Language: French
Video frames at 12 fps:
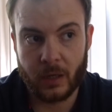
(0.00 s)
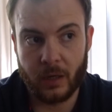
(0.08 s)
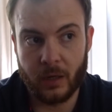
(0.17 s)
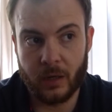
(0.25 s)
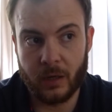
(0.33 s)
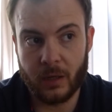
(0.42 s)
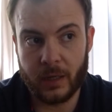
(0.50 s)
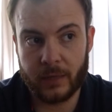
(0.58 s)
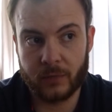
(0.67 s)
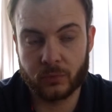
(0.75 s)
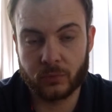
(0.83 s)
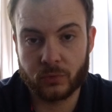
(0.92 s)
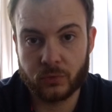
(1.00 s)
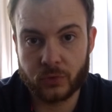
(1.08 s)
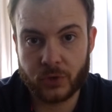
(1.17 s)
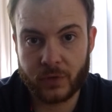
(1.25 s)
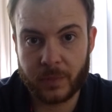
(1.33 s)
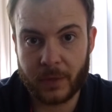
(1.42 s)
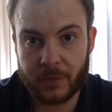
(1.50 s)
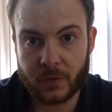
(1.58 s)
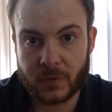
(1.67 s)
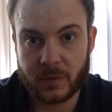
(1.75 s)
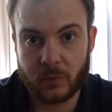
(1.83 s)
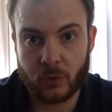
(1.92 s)
Euh, et donc du coup, je ne vais pas
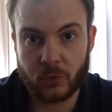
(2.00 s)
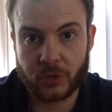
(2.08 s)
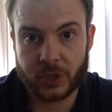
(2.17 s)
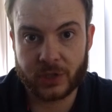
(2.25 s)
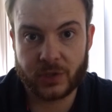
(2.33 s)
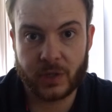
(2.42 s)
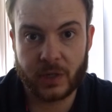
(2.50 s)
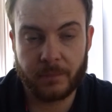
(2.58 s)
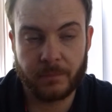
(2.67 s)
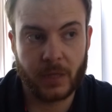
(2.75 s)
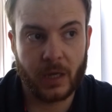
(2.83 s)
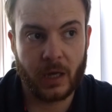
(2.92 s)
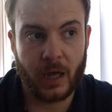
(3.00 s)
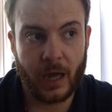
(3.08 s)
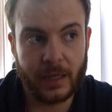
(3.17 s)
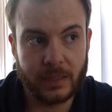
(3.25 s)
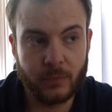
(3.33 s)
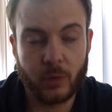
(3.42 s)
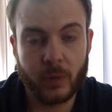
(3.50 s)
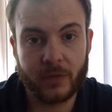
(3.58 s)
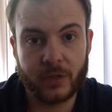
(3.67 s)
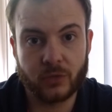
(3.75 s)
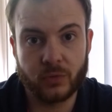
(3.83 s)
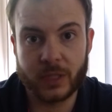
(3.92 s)
forcément rechercher un immeuble
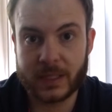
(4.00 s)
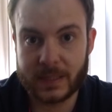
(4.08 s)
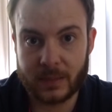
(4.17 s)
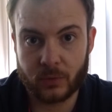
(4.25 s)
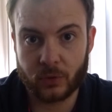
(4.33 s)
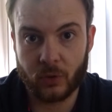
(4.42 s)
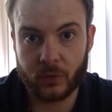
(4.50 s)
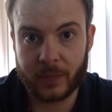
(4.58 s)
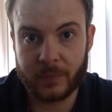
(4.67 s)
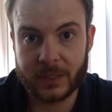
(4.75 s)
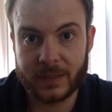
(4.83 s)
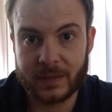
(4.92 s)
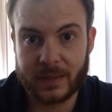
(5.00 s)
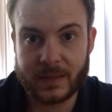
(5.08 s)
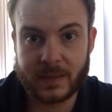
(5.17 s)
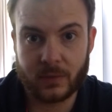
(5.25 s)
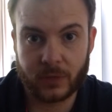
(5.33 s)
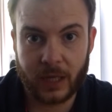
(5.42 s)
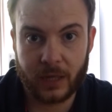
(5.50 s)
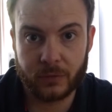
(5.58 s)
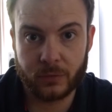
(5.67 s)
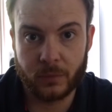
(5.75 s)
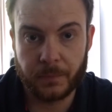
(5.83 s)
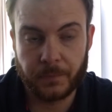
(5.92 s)
avec une excellente rentabilité sans
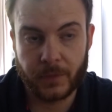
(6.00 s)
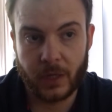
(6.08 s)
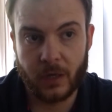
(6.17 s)
travaux,